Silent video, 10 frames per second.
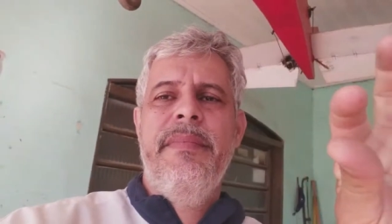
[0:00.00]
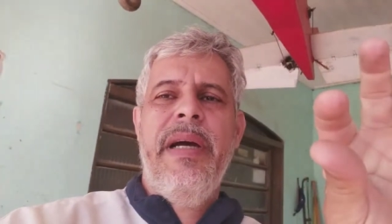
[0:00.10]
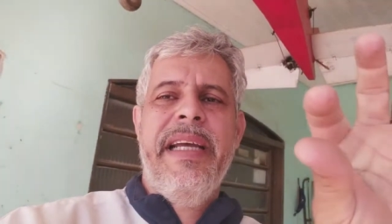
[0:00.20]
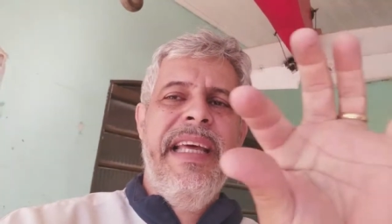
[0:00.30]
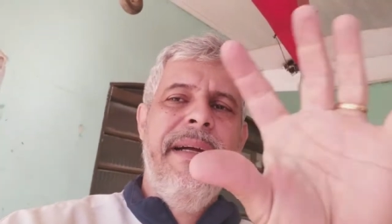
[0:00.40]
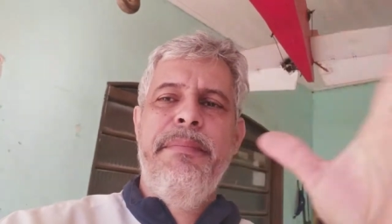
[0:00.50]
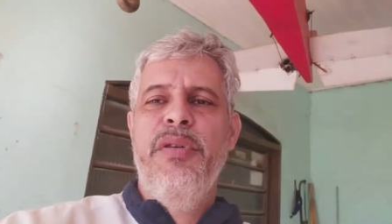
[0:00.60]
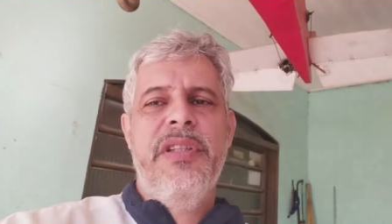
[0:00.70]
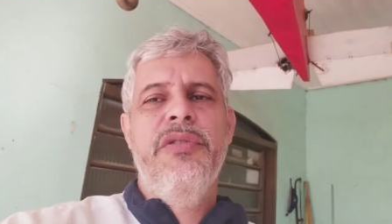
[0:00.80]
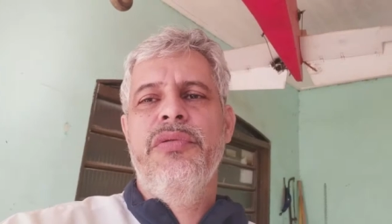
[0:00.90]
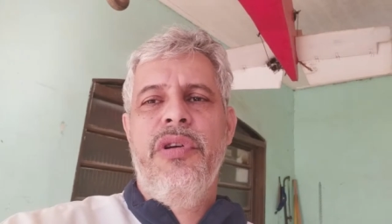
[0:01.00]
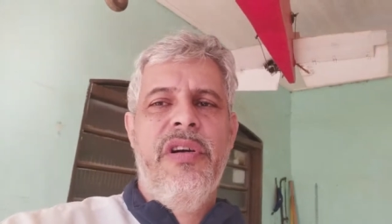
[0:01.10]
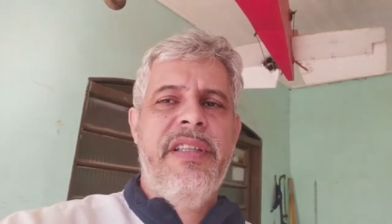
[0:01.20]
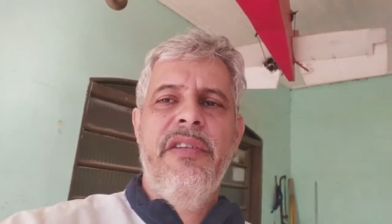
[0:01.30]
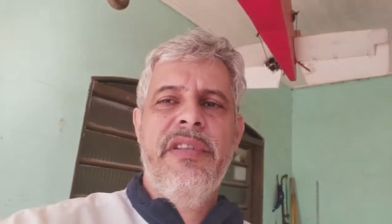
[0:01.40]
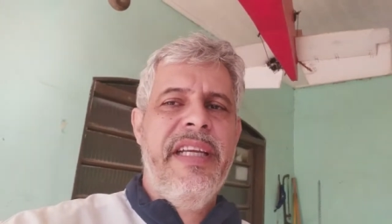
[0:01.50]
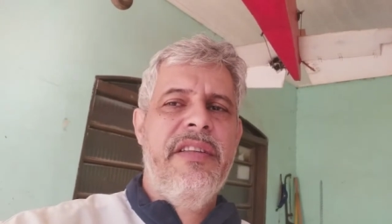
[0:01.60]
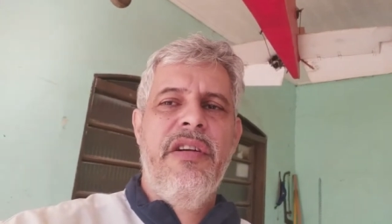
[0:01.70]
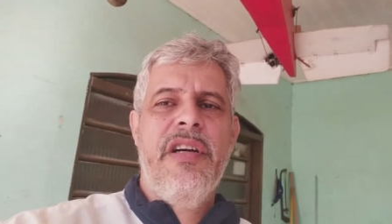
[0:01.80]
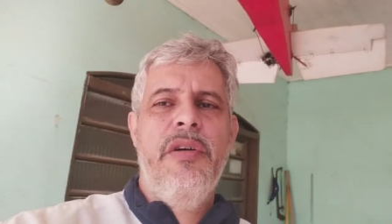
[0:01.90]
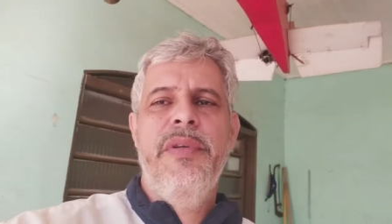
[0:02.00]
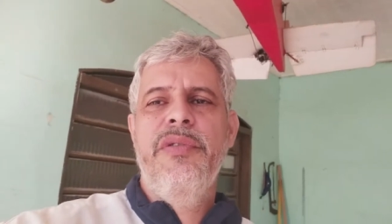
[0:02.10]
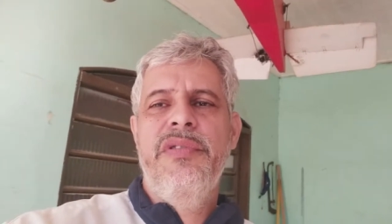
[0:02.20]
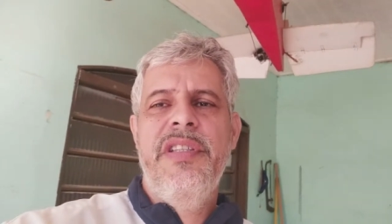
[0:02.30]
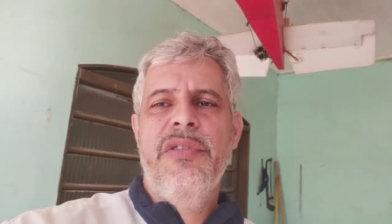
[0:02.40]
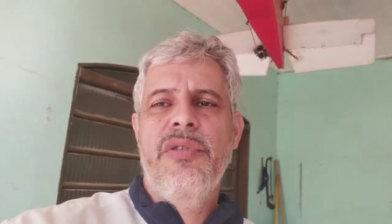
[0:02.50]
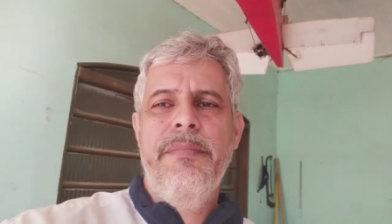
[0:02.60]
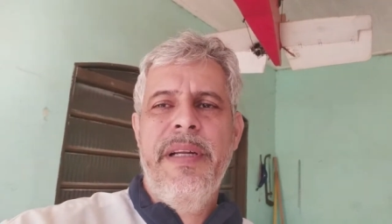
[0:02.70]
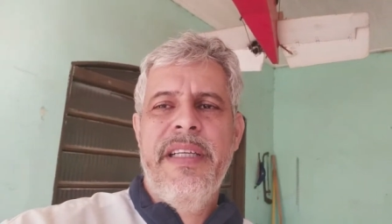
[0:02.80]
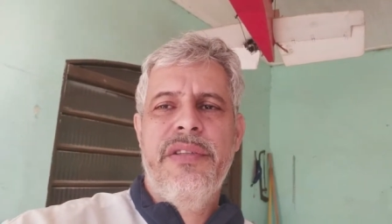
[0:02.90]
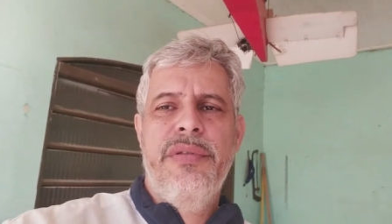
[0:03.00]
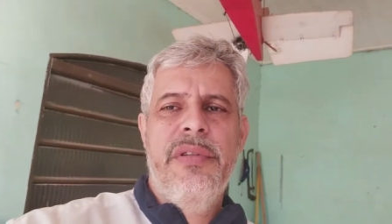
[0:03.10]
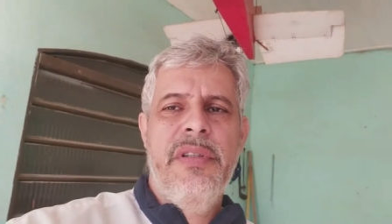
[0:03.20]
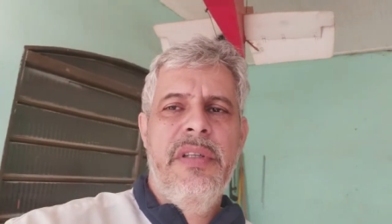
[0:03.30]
aquela ponta não troca, então tem que trocar o induzido completo.